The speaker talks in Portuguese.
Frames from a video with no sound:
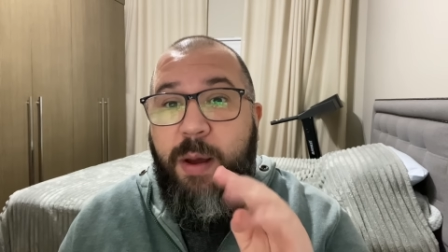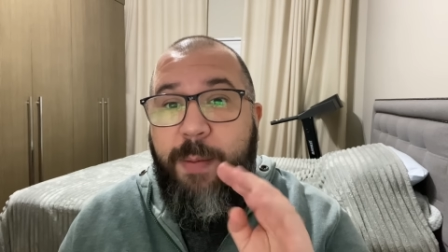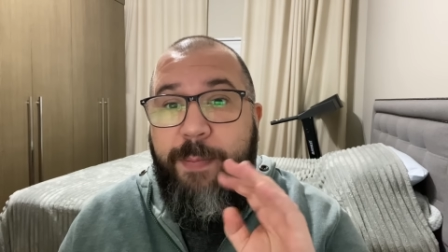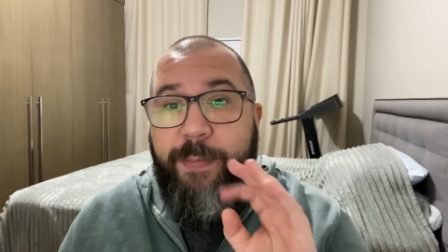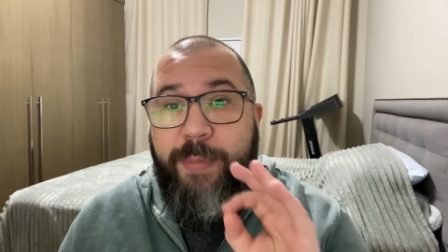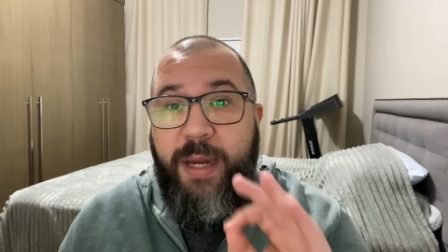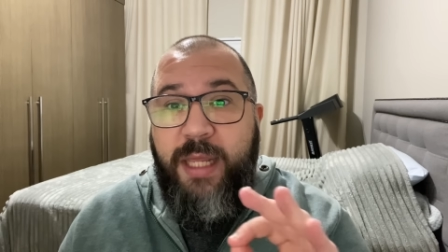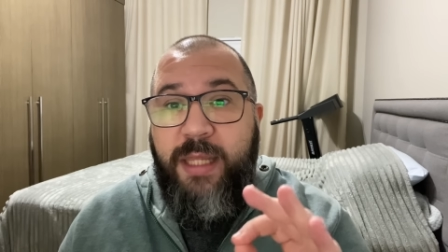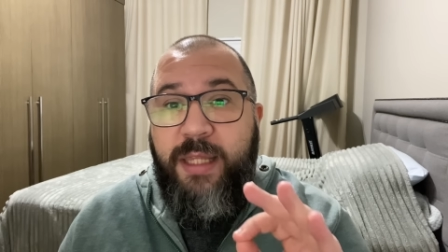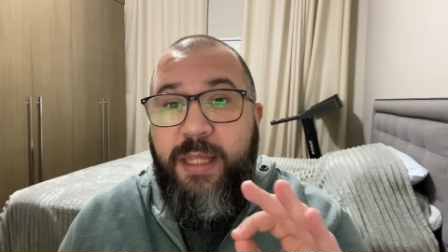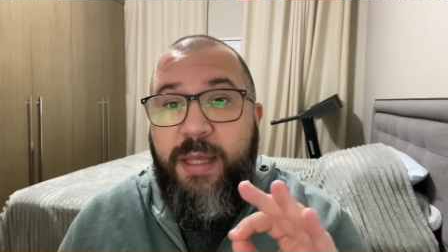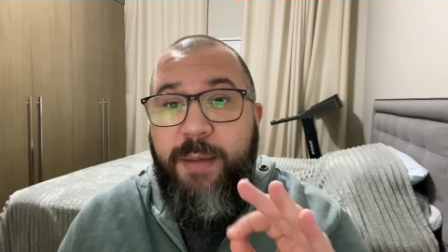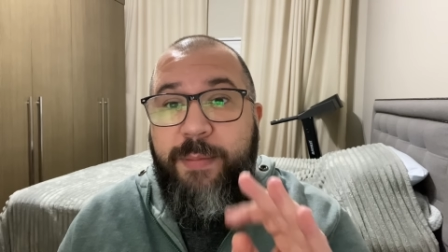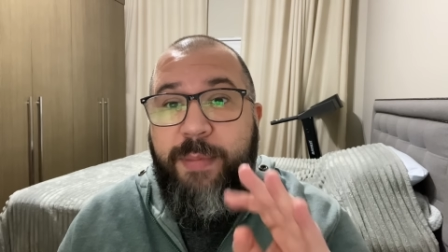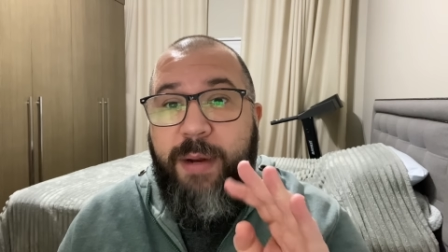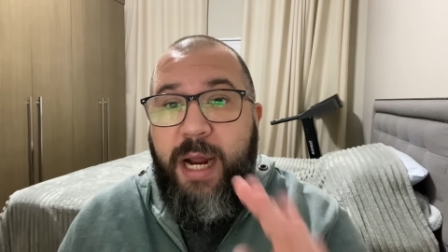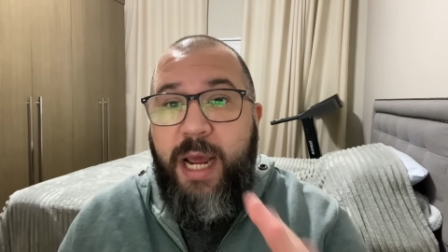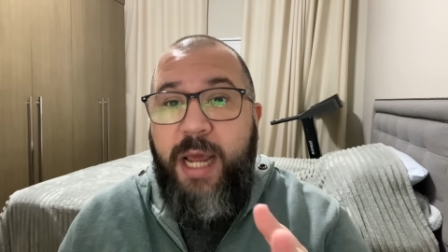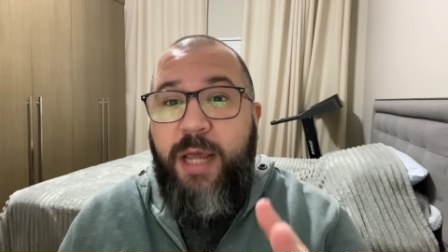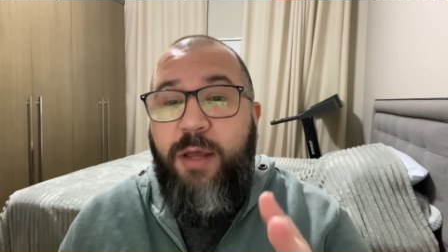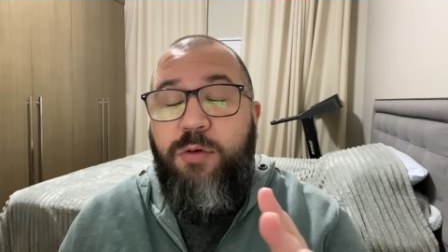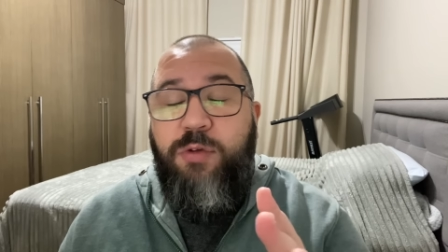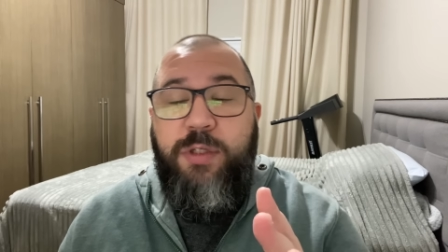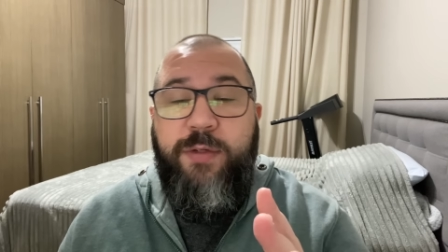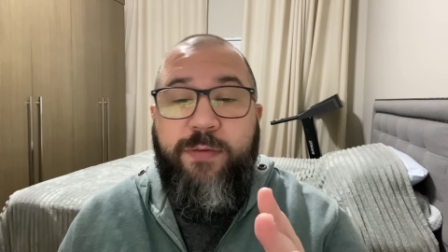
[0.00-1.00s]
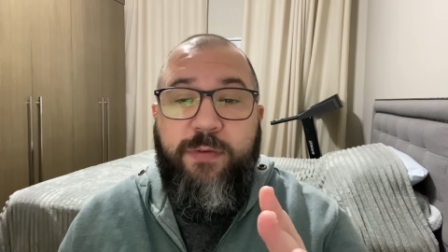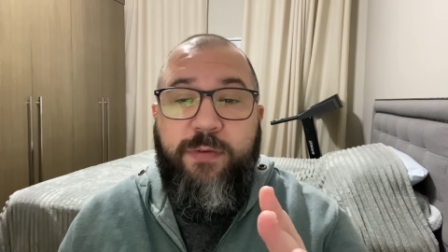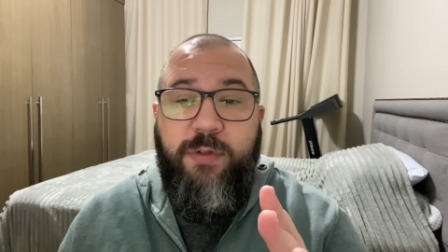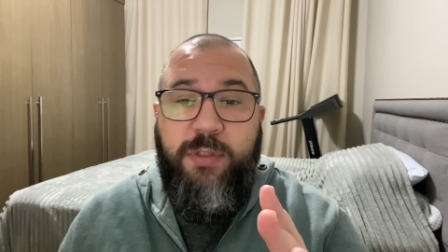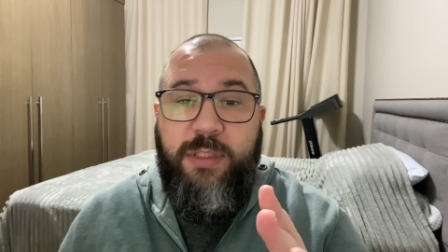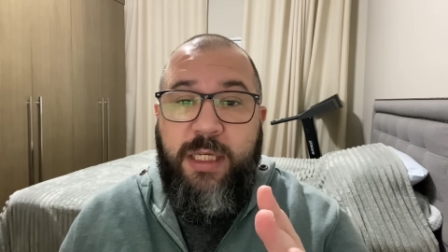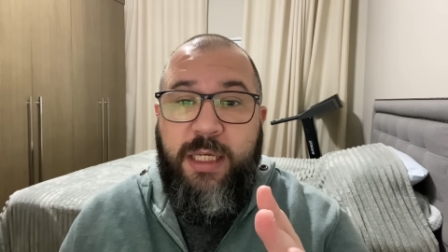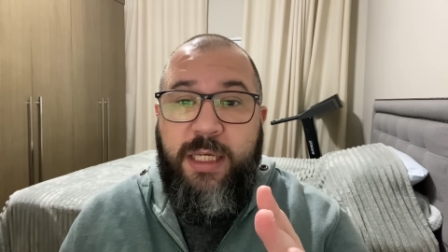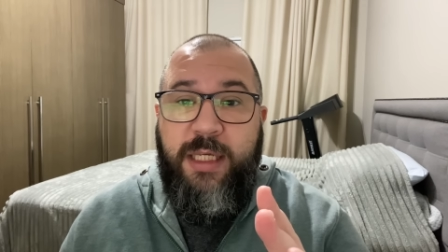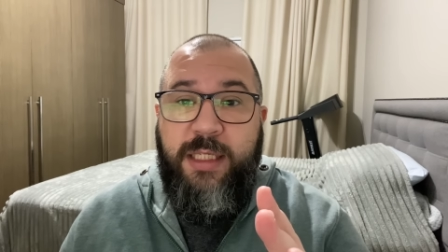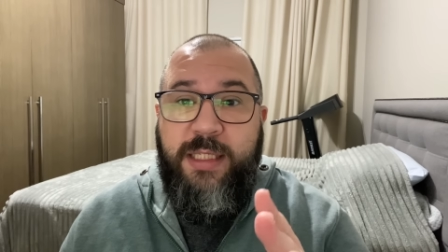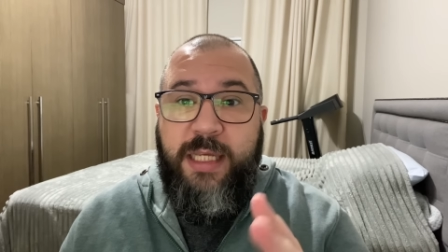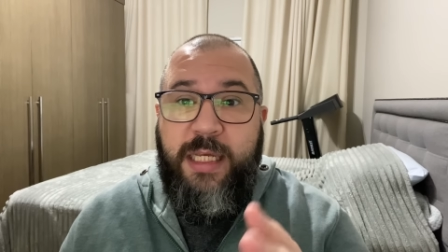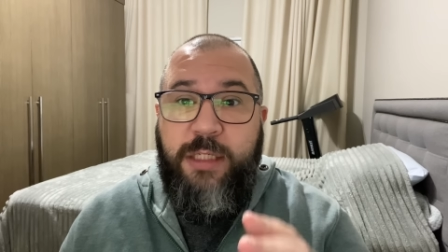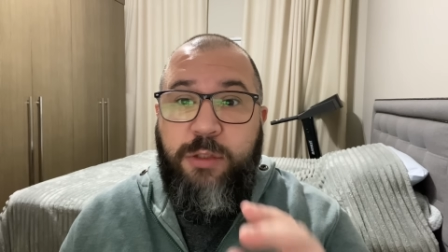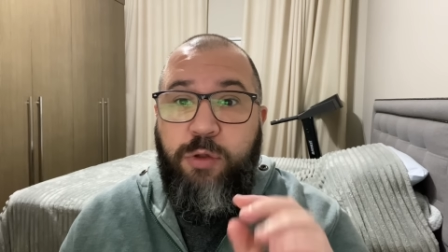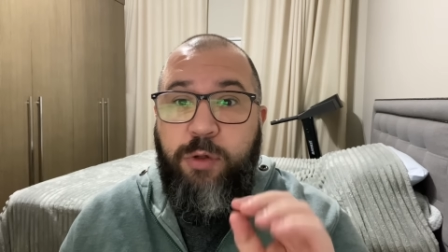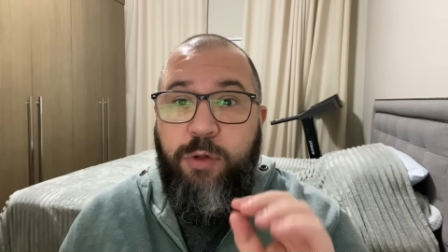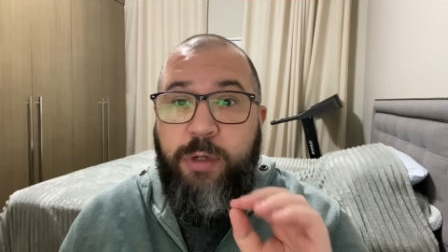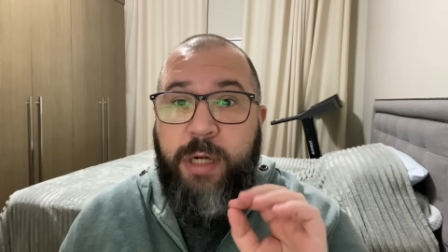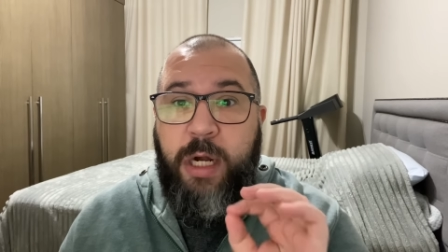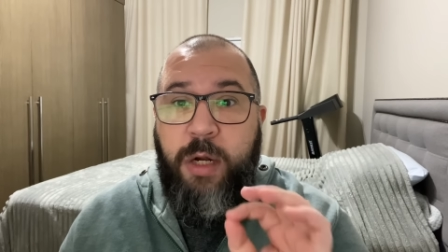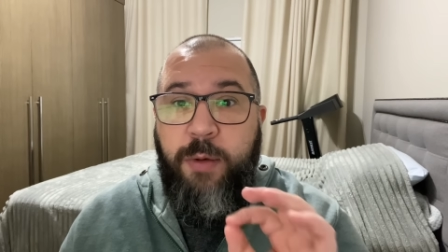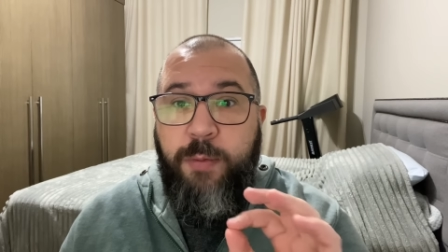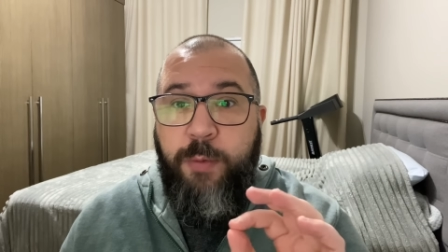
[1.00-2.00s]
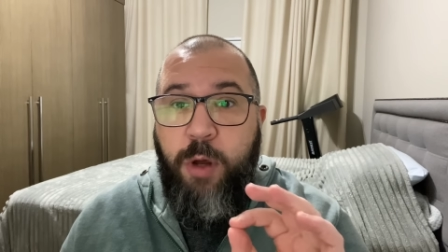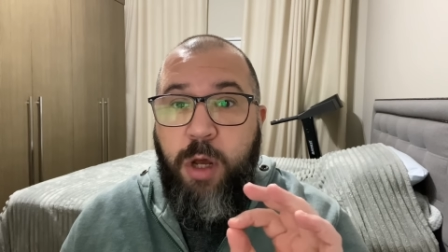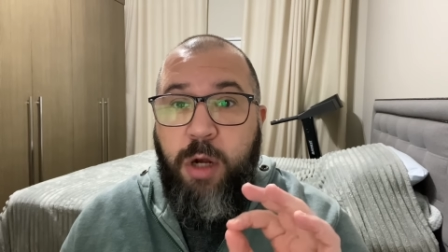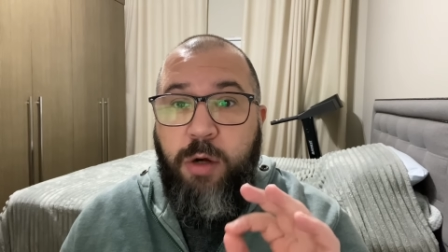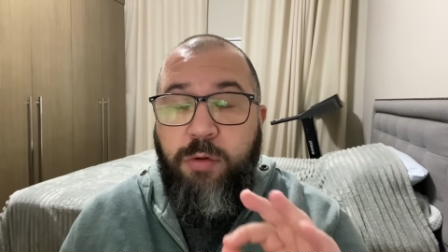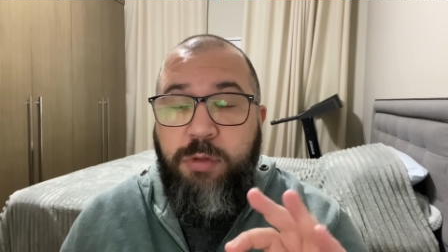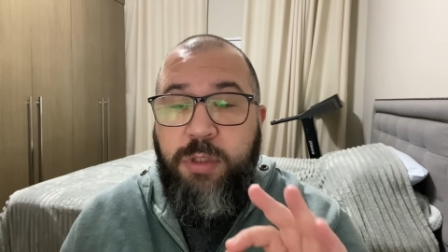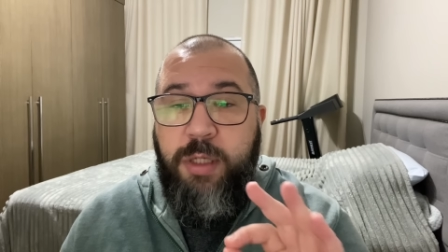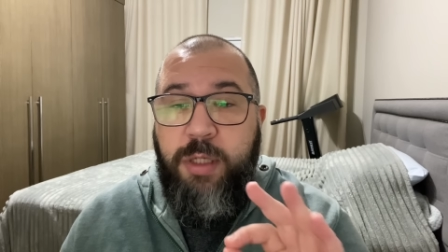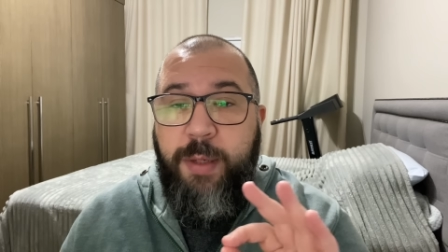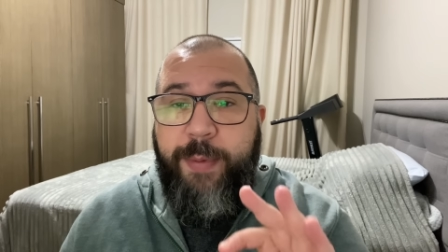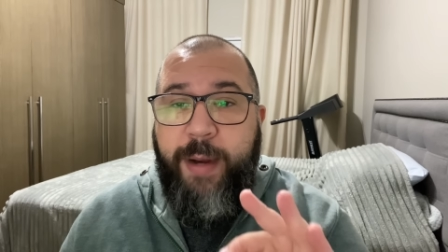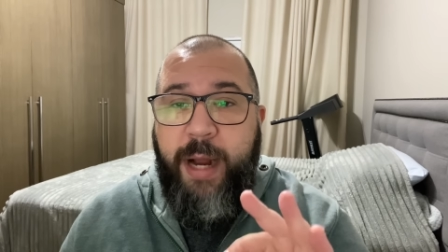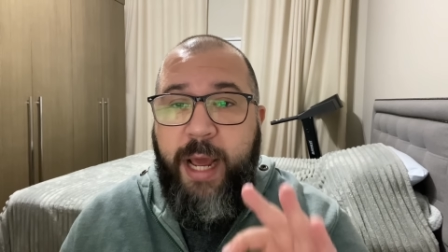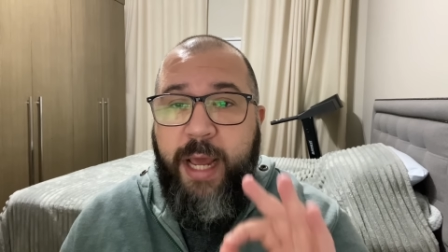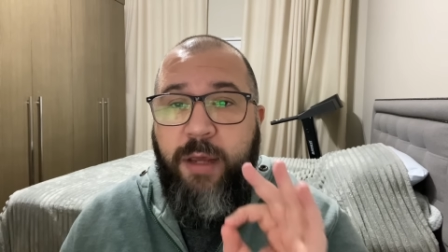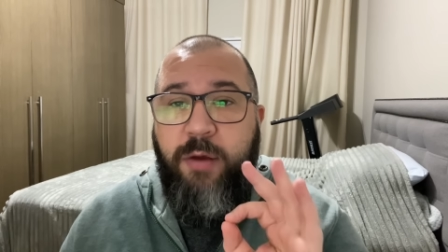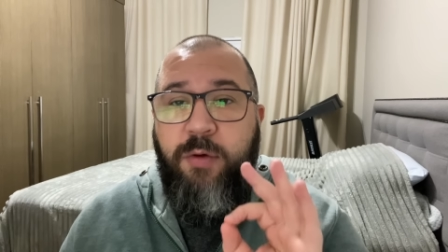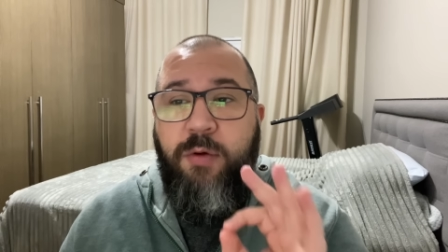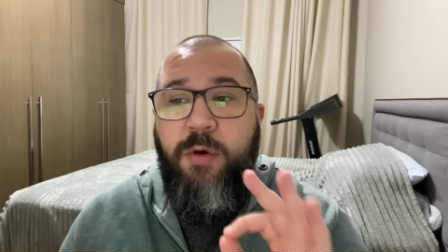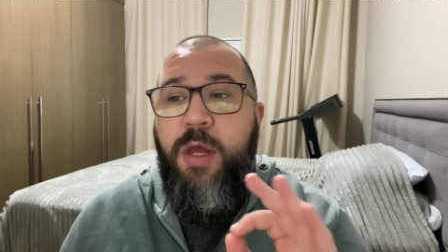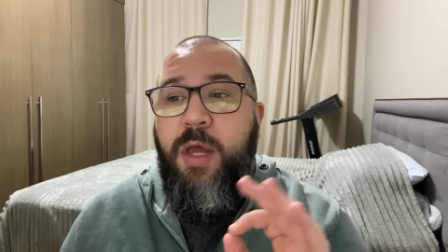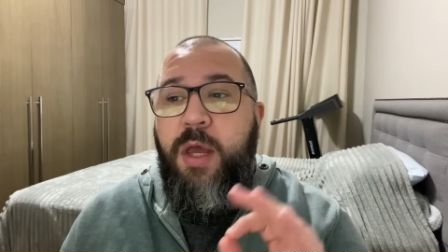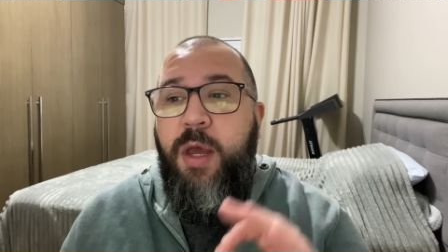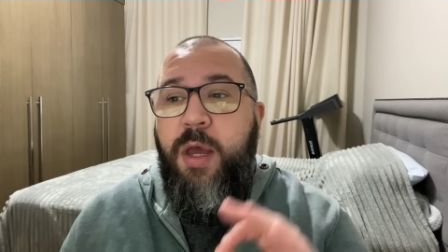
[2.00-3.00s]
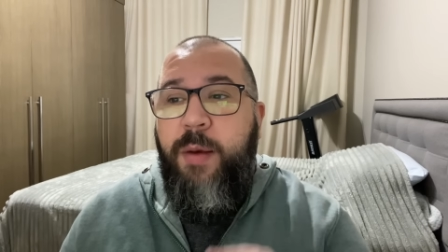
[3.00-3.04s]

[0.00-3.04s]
aprenda hebraico, se você quiser se tornar meu aluno de hebraico,